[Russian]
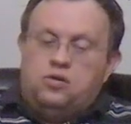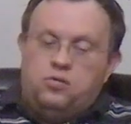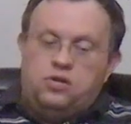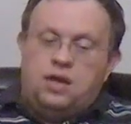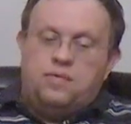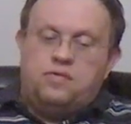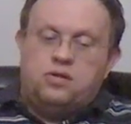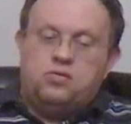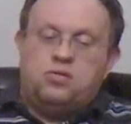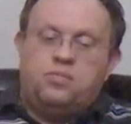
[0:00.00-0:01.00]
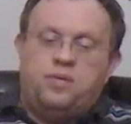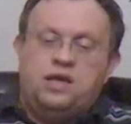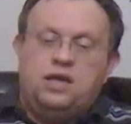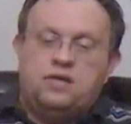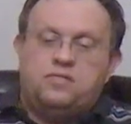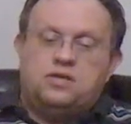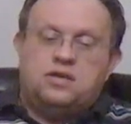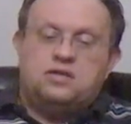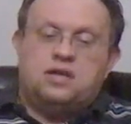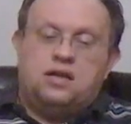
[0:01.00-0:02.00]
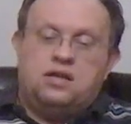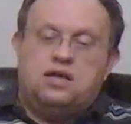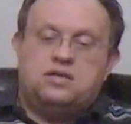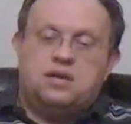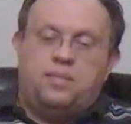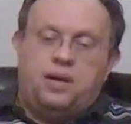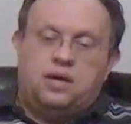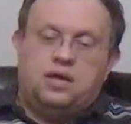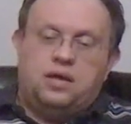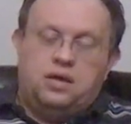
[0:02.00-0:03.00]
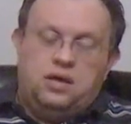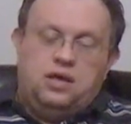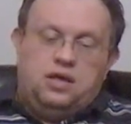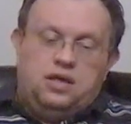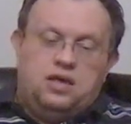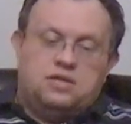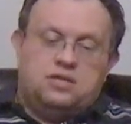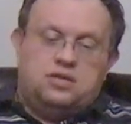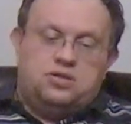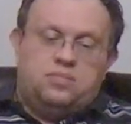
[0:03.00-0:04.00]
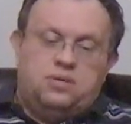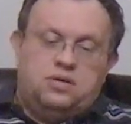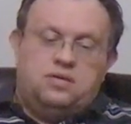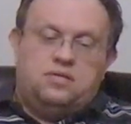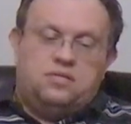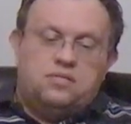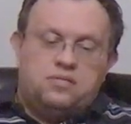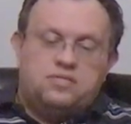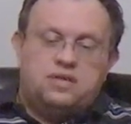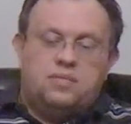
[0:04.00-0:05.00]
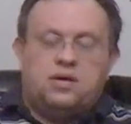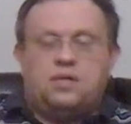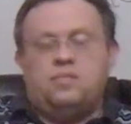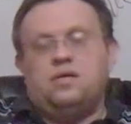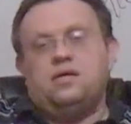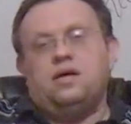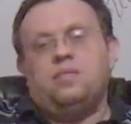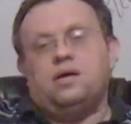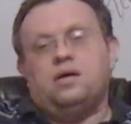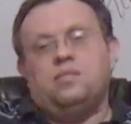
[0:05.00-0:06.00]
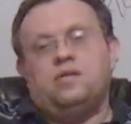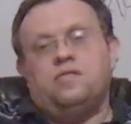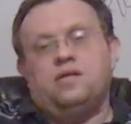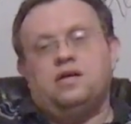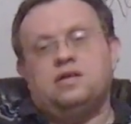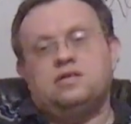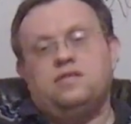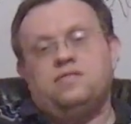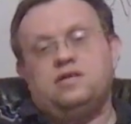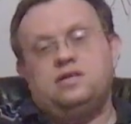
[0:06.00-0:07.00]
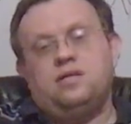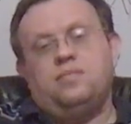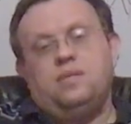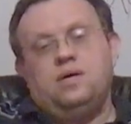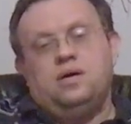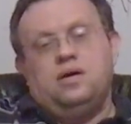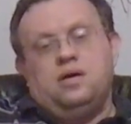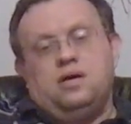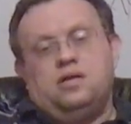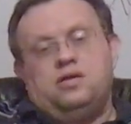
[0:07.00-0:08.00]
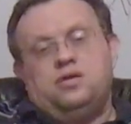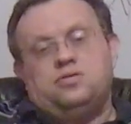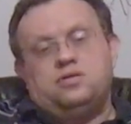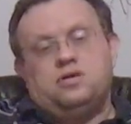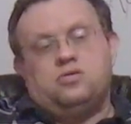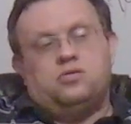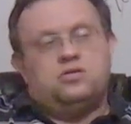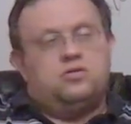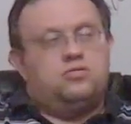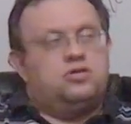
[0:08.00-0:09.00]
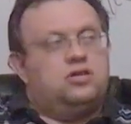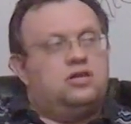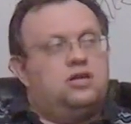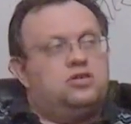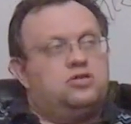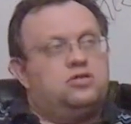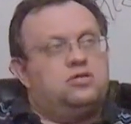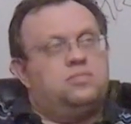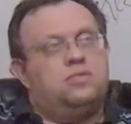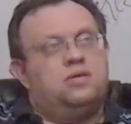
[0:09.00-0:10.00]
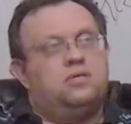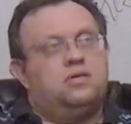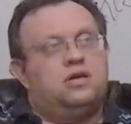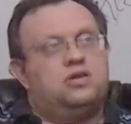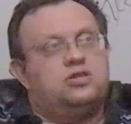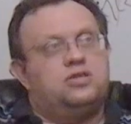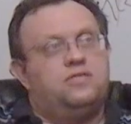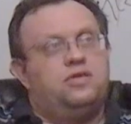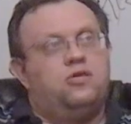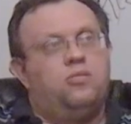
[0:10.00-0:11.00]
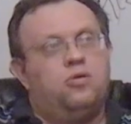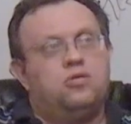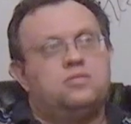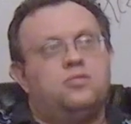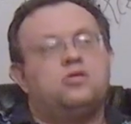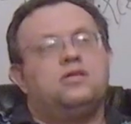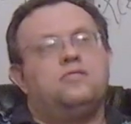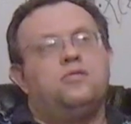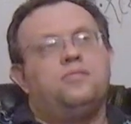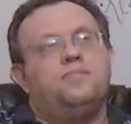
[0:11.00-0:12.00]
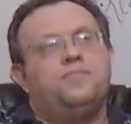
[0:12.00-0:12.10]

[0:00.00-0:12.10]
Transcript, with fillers: Но ну вот я бы вот этот проект, вот этот странный о а зоопарке, я, значит, бы э, всем рекомен... я бы рекомендовал городским властям. Надеюсь, из них кто-то слушает наш, наш видеоблог, смотрит его.